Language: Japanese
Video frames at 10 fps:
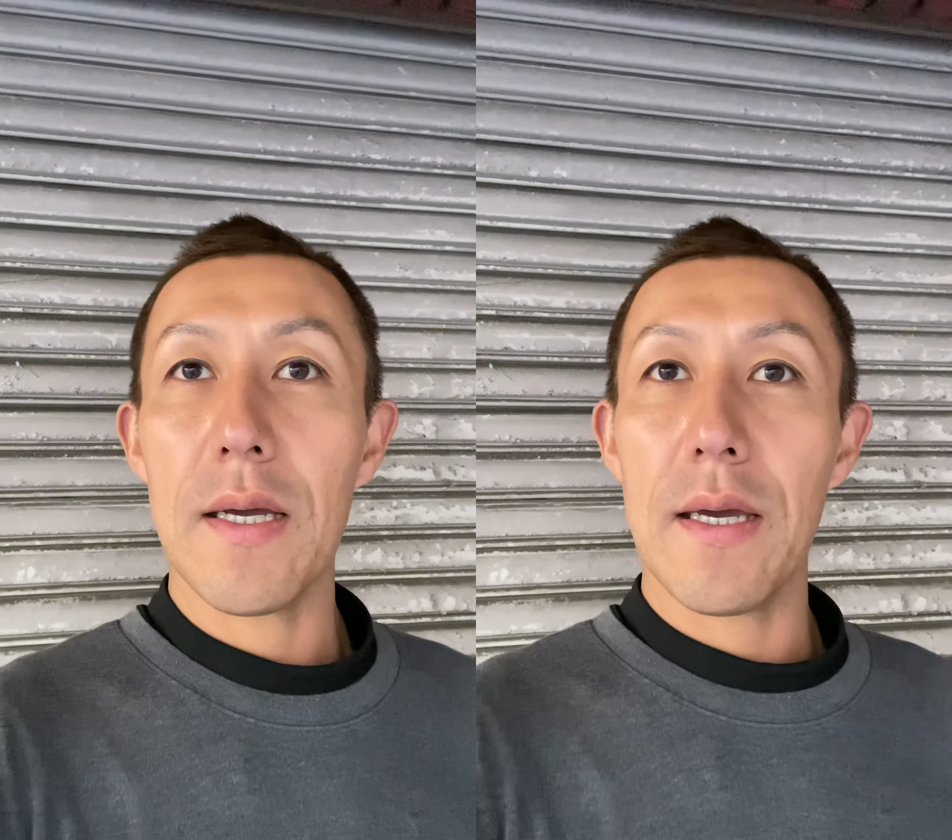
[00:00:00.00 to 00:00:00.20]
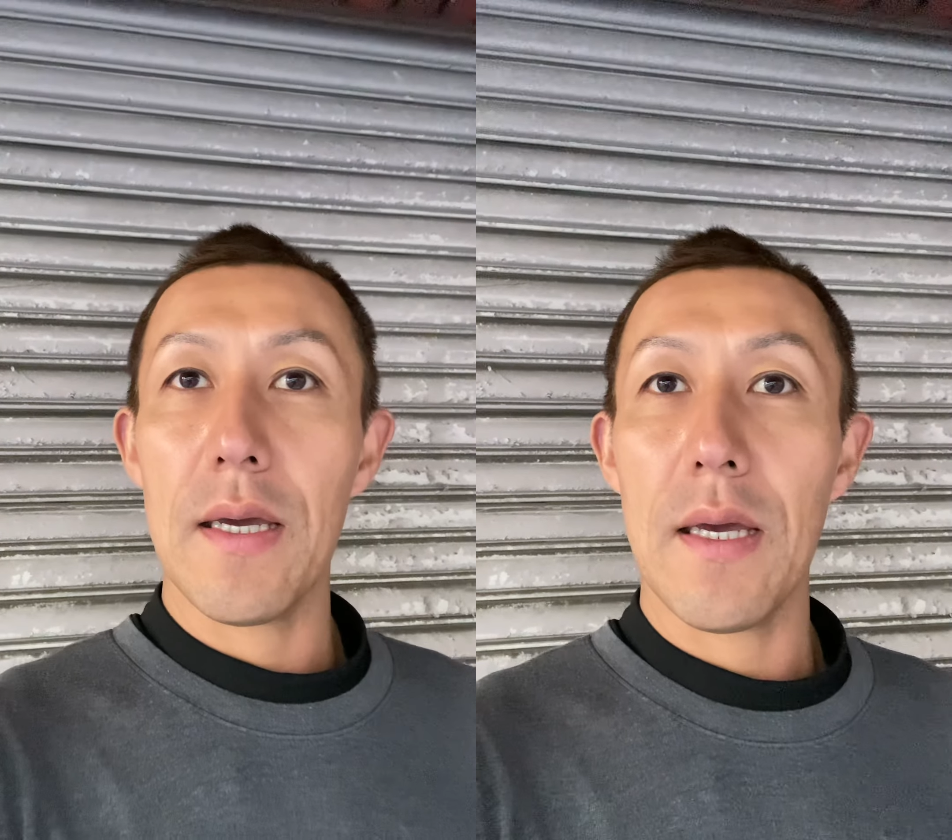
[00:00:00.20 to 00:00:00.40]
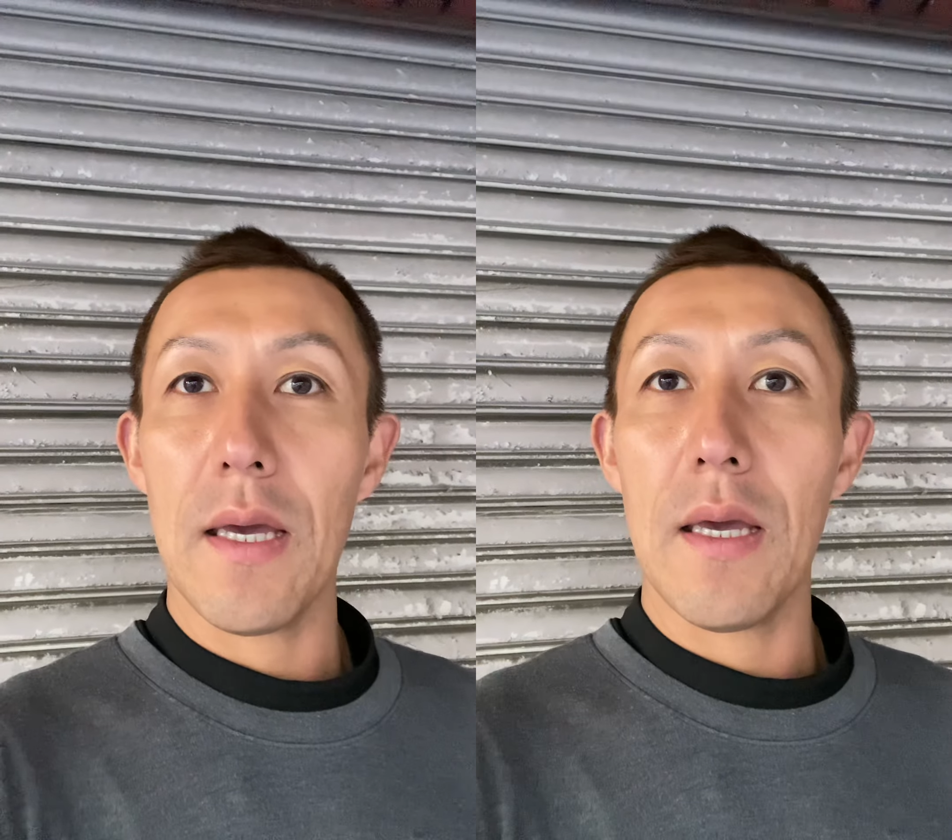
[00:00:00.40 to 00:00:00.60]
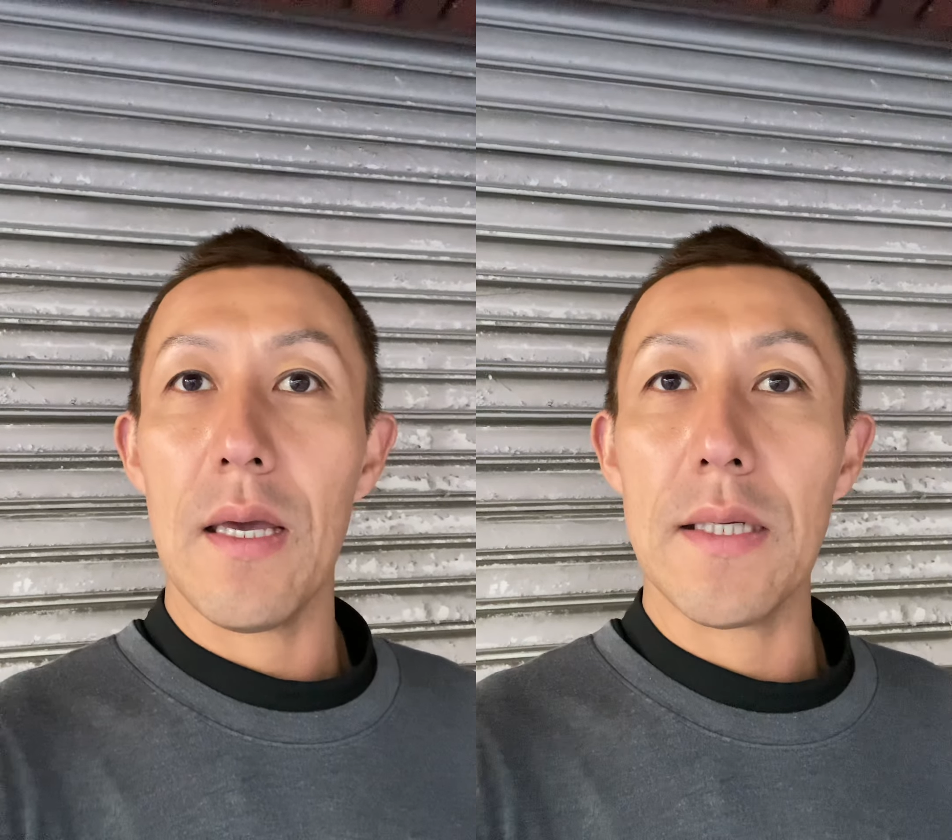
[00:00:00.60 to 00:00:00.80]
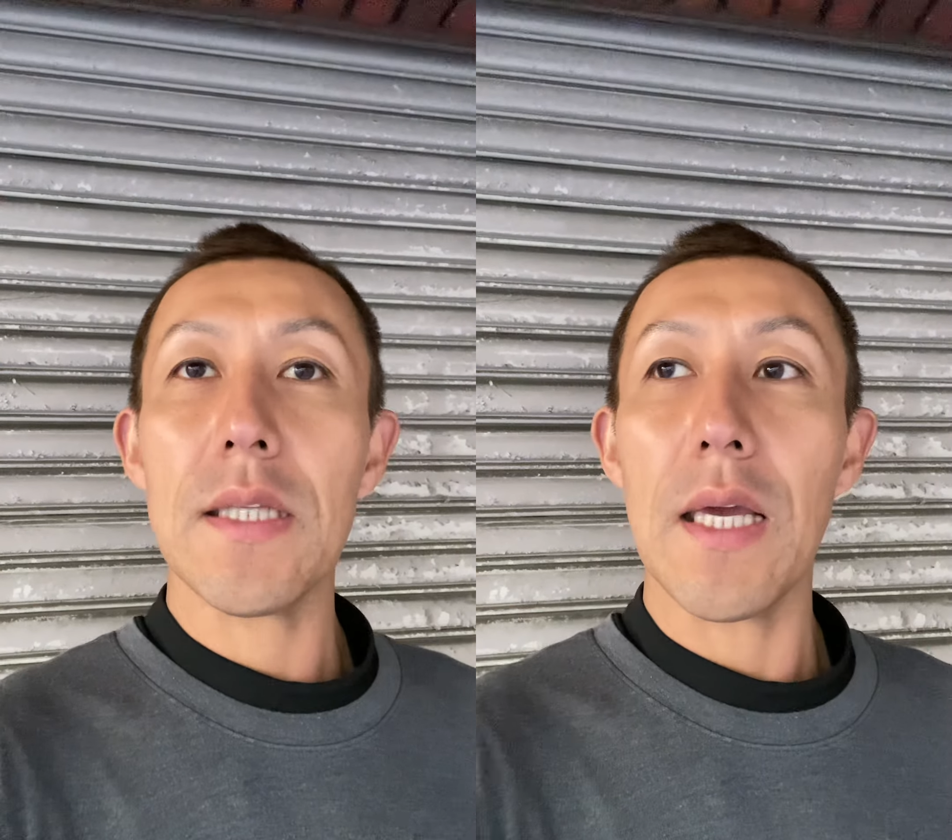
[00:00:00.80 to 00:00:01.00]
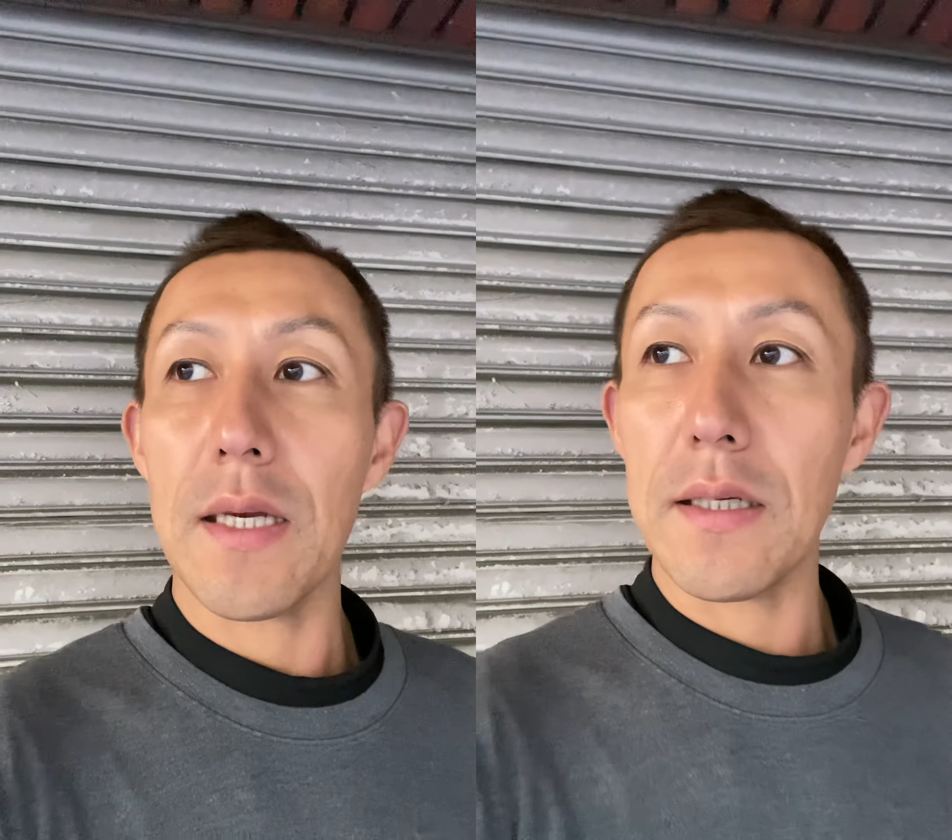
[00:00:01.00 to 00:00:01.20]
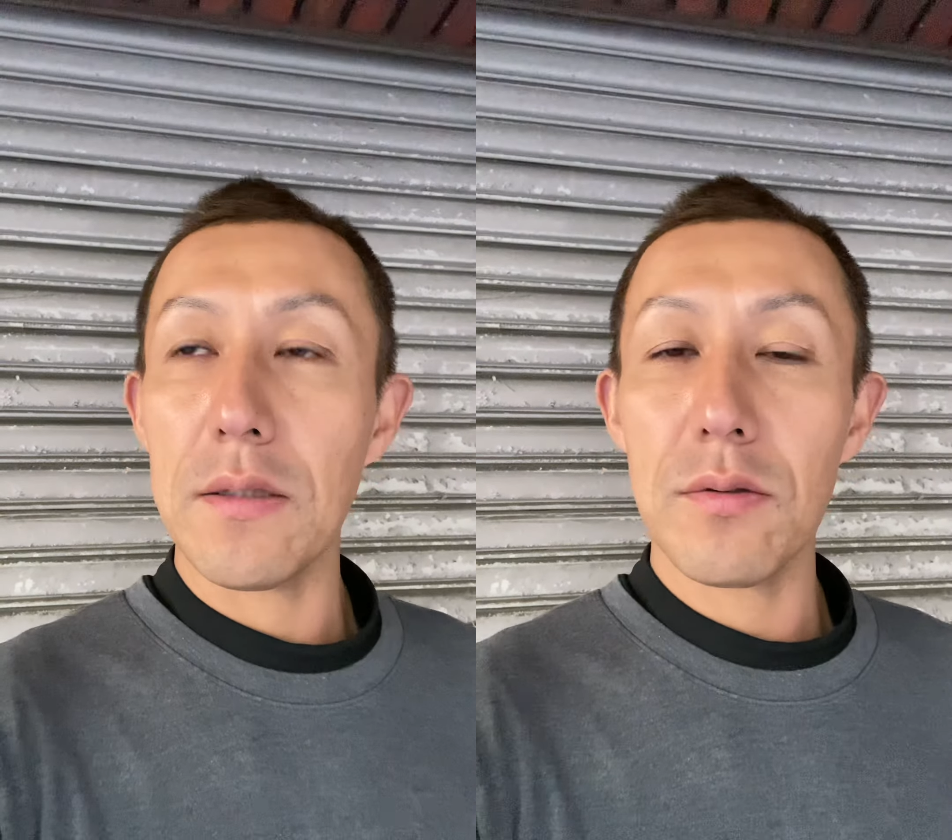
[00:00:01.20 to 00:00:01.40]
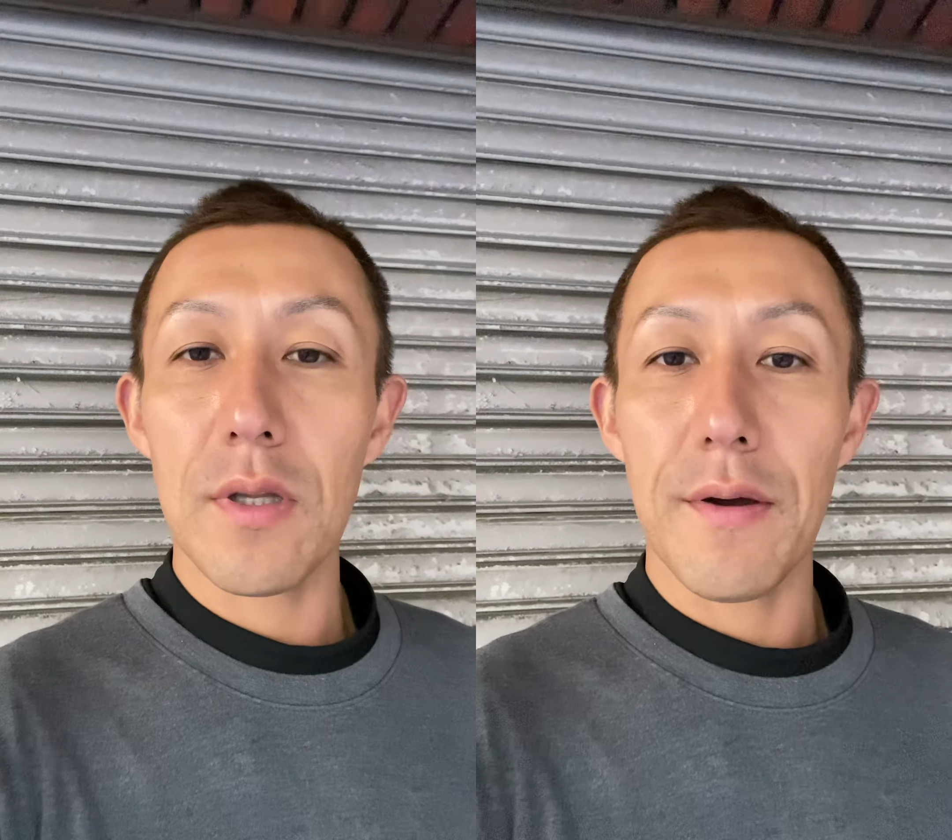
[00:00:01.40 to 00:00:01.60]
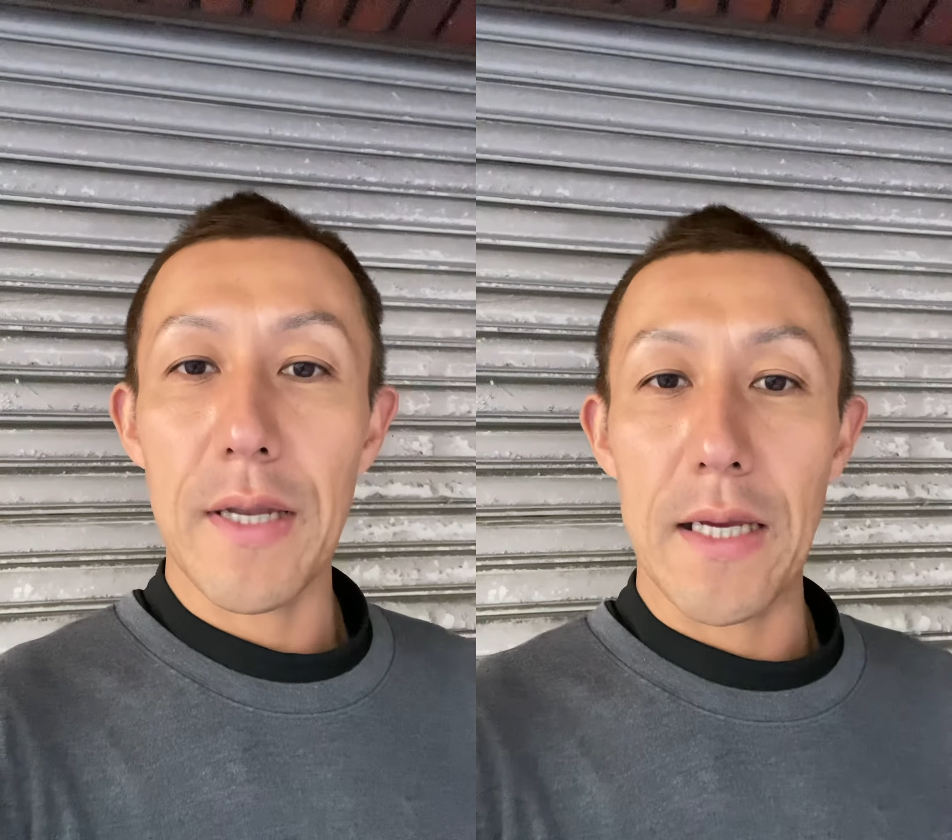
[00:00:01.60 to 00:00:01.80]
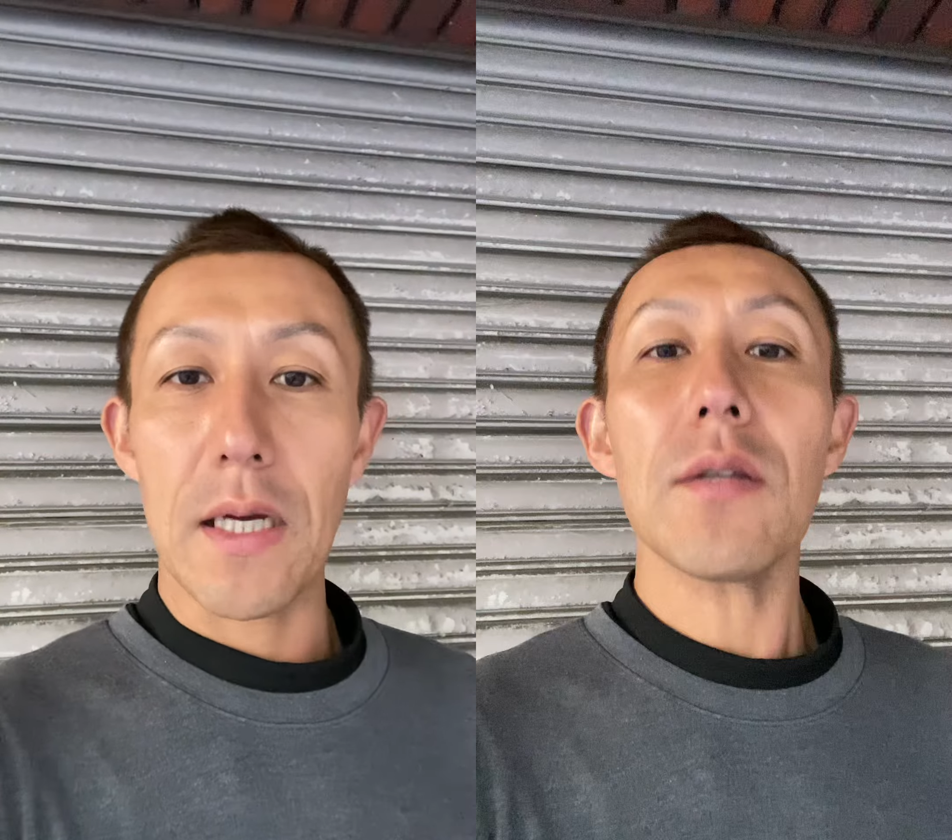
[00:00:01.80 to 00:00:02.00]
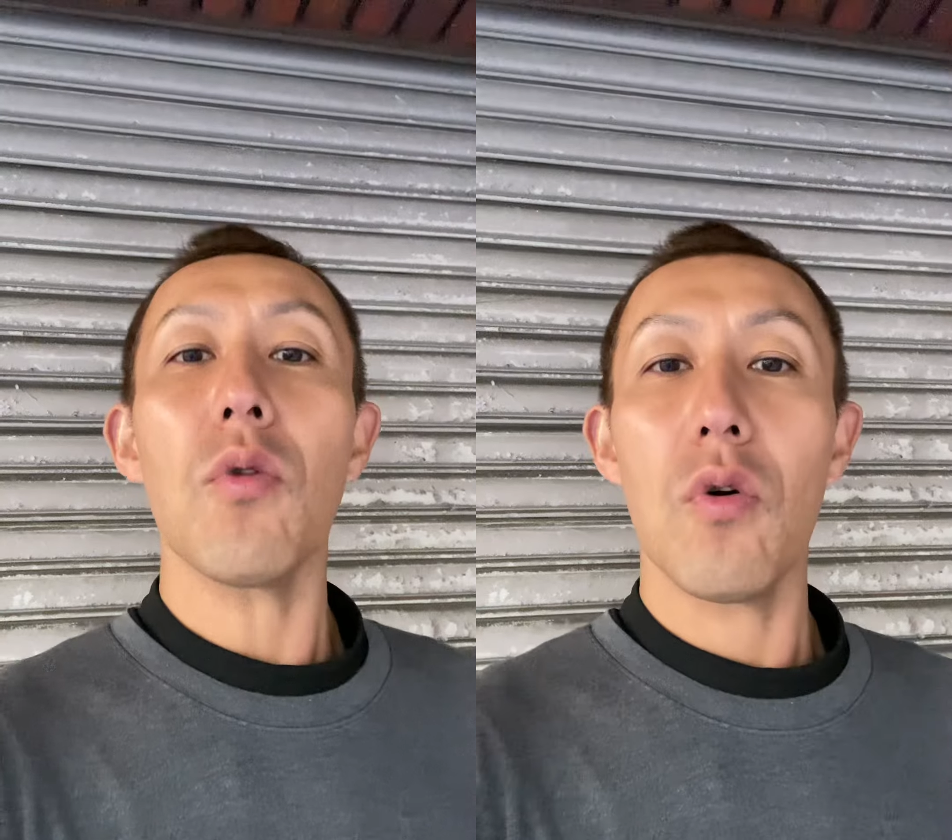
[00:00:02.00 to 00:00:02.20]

えー、生きているんではないかと